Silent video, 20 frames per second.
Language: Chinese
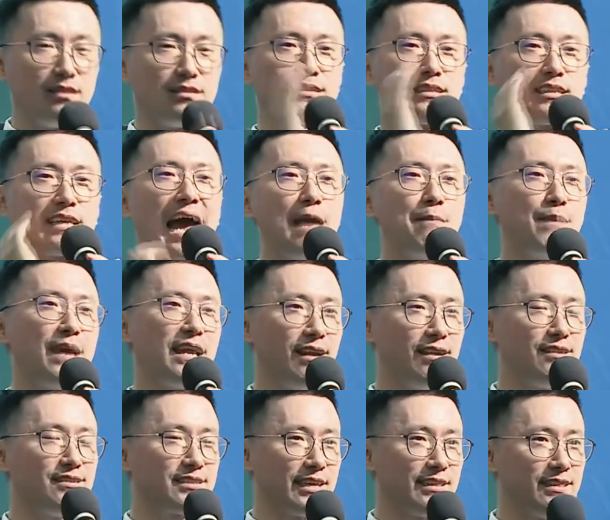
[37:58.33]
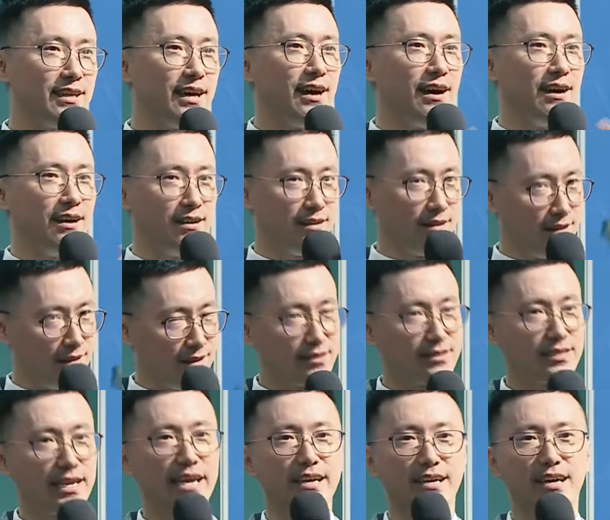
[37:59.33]
改变人生的
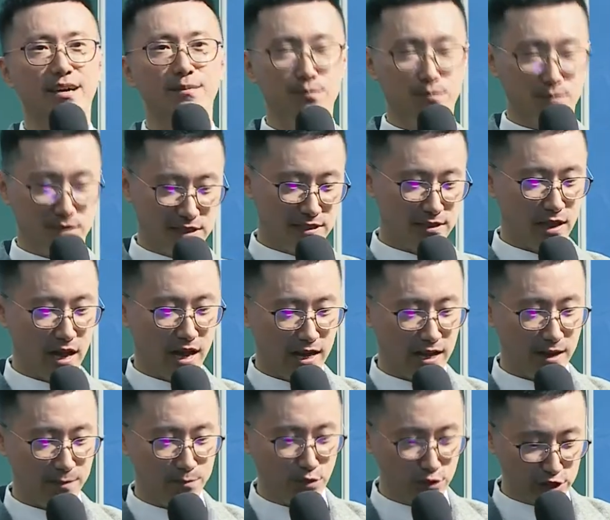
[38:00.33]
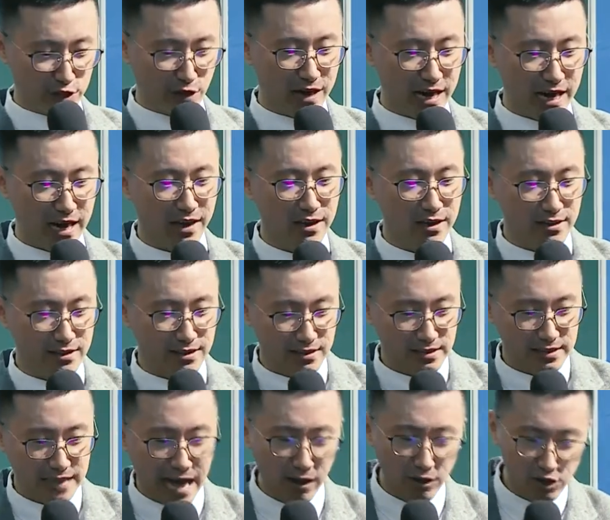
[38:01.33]
这一个呃步骤哈，
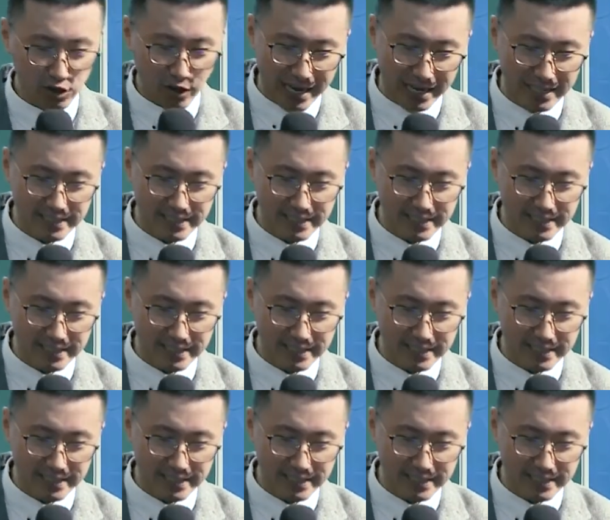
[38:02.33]
然后所以